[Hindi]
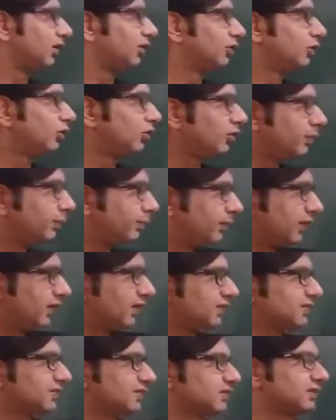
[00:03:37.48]
दो
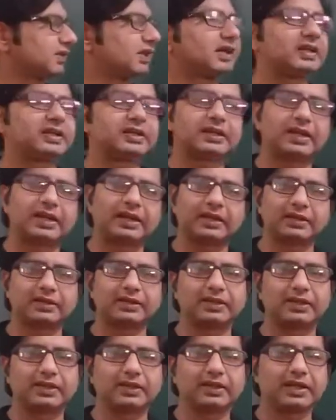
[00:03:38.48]
प्लस साइन ऐड
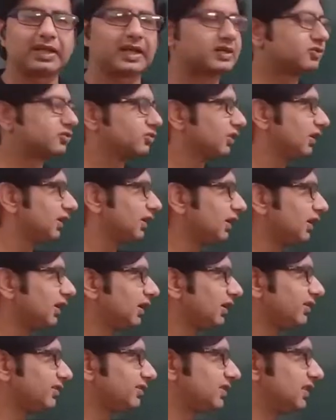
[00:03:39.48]
किए गए एक्चुअली
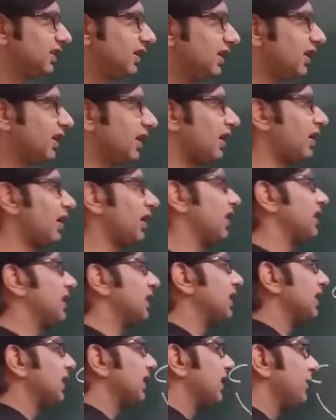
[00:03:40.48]
ये सी का
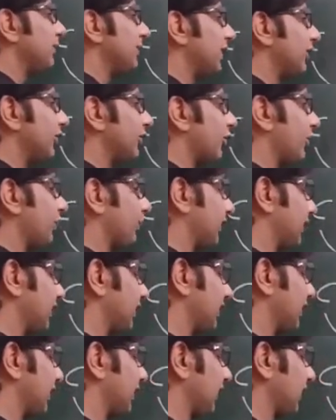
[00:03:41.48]
इंक्रीमेंट
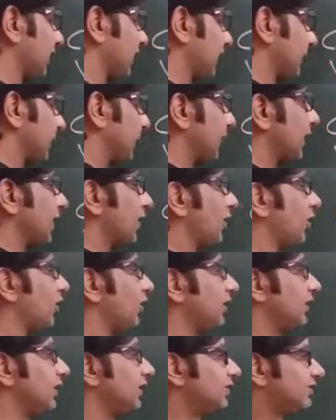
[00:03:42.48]
ऑपरेटर है
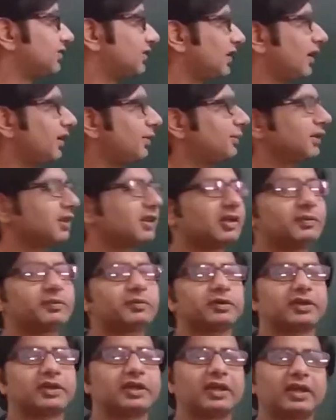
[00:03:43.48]
और इसका मतलब
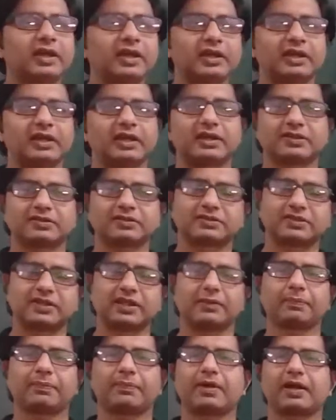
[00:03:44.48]
होता है एक
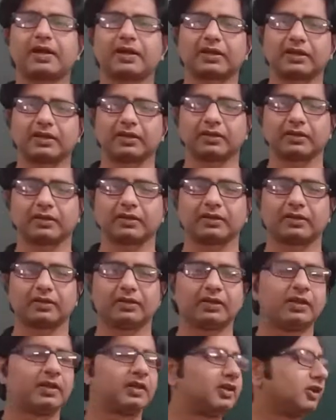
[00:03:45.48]
स्टेप आगे
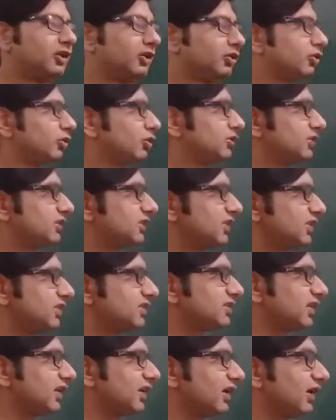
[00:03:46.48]
तो सी
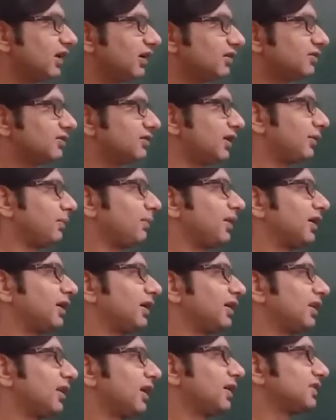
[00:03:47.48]
से एक स्टेप
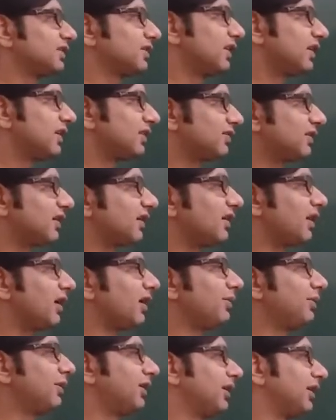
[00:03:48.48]
आगे था इसलिए इसका
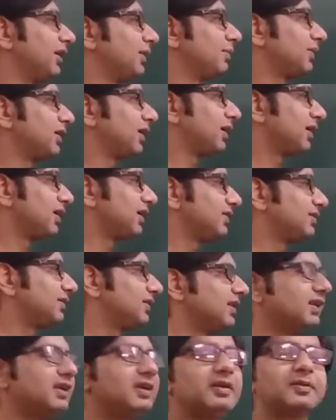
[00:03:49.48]
नाम रीनेम करके
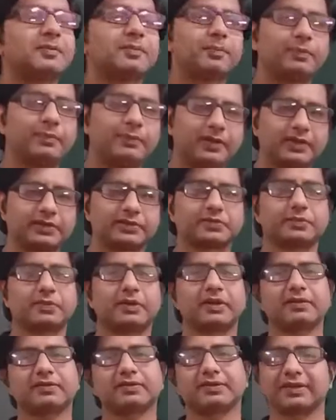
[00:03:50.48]
सी प्लस
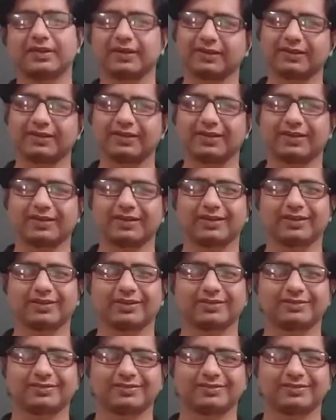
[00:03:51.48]
प्लस कर दिया गया